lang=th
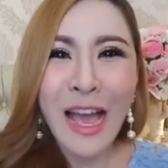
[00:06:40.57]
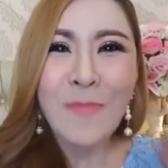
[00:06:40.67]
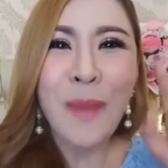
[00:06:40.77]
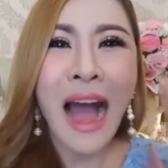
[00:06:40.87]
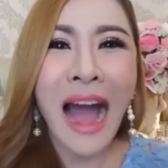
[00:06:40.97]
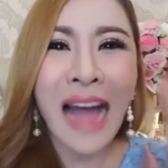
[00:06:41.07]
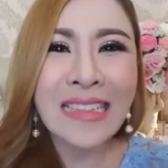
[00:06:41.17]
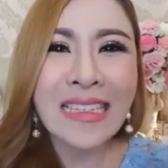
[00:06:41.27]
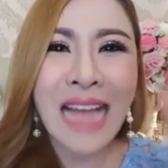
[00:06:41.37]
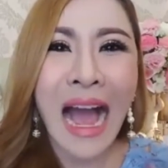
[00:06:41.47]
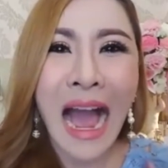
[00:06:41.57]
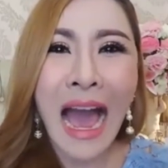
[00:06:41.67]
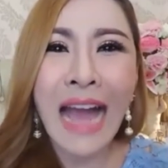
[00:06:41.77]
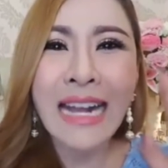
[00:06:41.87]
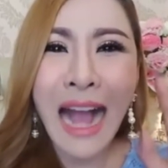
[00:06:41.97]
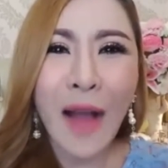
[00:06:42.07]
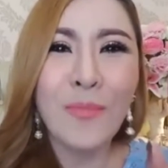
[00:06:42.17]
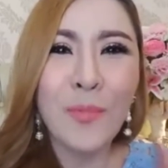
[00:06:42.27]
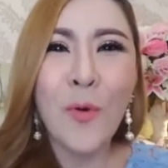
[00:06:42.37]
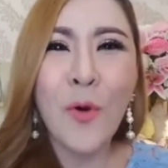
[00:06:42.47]
ภาษา
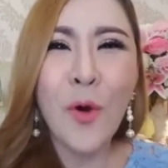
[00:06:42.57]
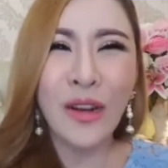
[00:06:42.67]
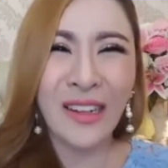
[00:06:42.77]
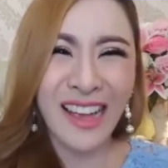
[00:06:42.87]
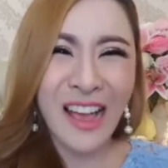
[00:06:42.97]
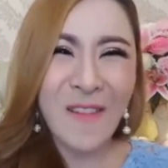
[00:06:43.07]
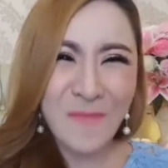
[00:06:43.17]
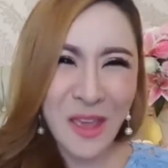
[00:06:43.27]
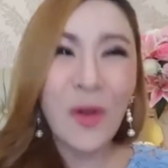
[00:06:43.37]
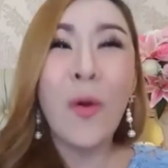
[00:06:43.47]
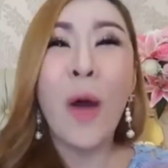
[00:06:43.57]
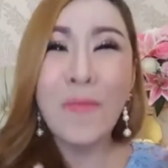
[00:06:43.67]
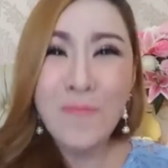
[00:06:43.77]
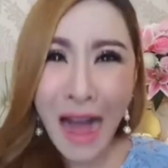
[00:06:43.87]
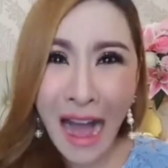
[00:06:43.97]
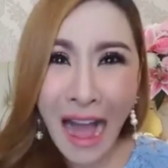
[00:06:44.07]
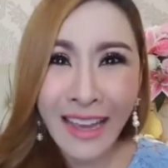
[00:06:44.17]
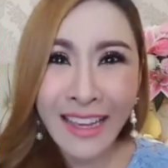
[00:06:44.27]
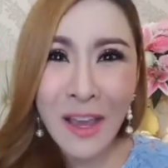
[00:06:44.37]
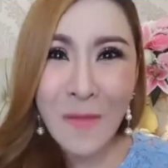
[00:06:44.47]
คำพูดมีความหมาย
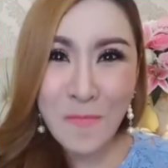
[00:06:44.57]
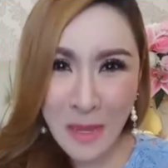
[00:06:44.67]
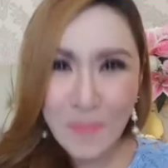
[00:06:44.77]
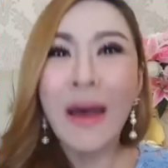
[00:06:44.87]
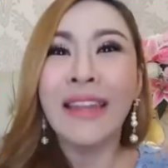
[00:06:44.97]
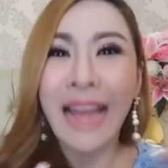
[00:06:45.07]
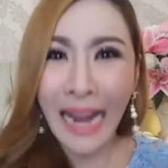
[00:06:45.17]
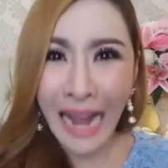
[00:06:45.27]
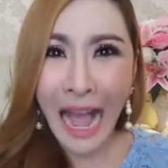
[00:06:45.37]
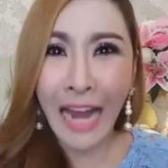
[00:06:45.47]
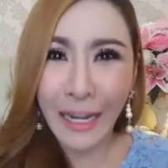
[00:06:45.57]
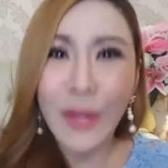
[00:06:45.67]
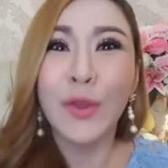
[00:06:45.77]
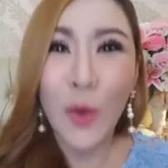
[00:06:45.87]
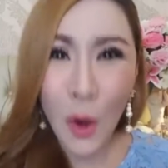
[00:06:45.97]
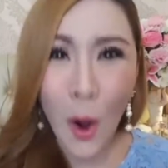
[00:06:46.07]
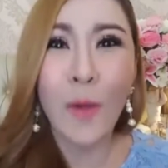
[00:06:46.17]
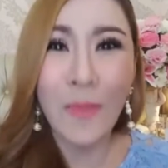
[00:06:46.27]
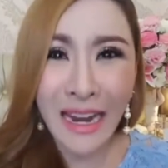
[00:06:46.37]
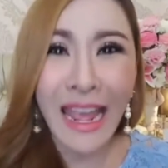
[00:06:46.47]
มีพลังงานในตัวของ
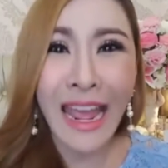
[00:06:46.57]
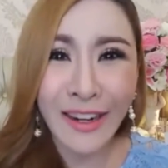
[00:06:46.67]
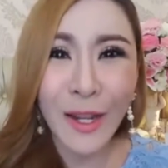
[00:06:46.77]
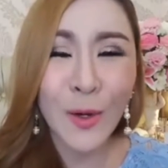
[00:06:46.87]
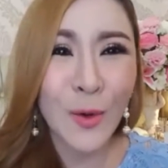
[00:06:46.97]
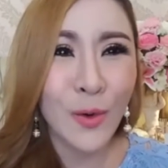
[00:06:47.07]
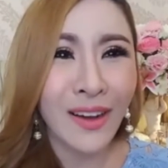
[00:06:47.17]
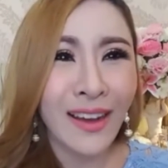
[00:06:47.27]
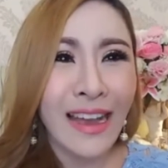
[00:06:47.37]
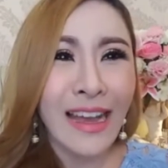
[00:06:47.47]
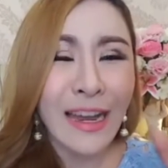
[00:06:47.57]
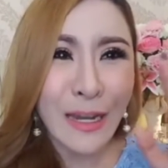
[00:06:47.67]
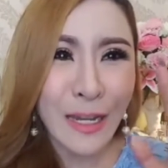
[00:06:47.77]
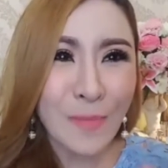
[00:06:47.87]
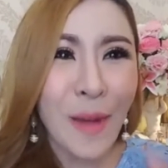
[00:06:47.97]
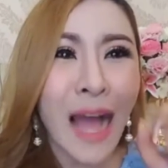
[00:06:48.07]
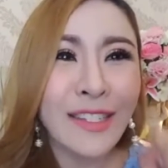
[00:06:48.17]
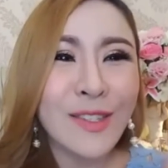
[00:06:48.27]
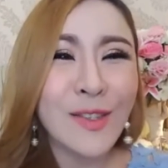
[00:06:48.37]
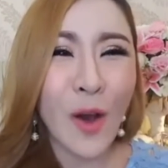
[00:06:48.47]
มันเองนะลูก หนึ่งพัน
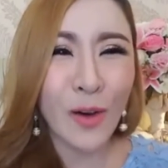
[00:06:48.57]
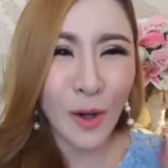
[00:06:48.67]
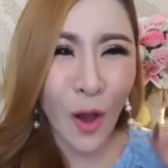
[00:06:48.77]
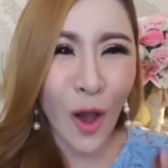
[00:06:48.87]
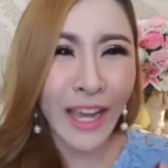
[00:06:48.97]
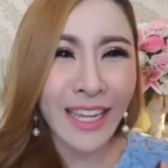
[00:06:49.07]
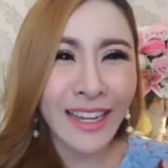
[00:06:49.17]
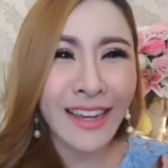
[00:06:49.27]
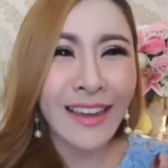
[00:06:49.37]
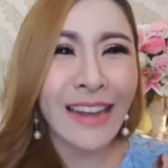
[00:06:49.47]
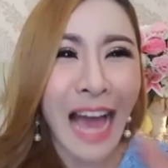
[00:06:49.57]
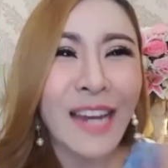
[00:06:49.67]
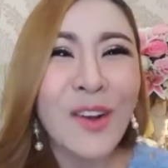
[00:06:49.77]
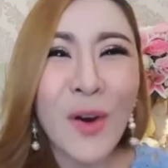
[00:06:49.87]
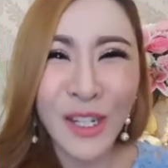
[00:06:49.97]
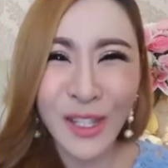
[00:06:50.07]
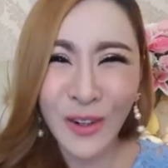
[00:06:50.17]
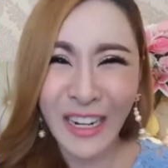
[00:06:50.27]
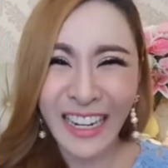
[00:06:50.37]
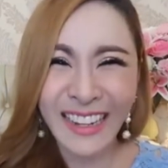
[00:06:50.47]
สองร้อย ล้านคนตร
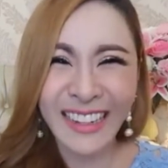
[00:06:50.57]
งนี้